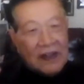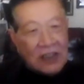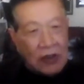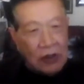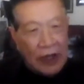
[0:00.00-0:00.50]

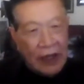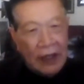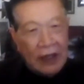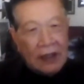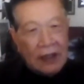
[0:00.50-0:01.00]

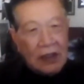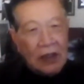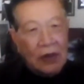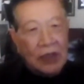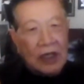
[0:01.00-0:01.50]
physically
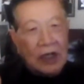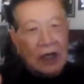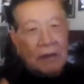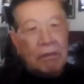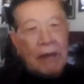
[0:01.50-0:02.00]
有一
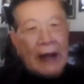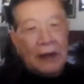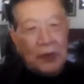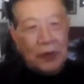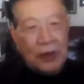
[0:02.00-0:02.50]
个
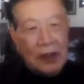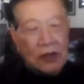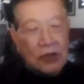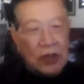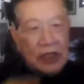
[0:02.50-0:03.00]
伴侣。
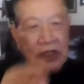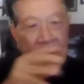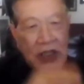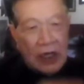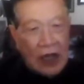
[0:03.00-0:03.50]
所以
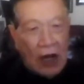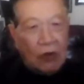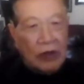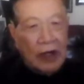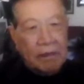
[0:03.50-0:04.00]
这些
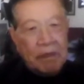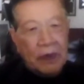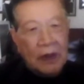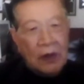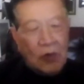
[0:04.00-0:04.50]
老人
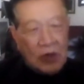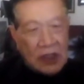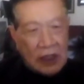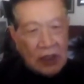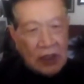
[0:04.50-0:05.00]
我
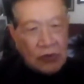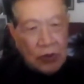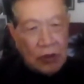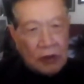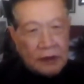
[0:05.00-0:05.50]
常常
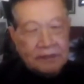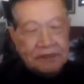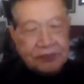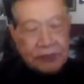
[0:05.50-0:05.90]
说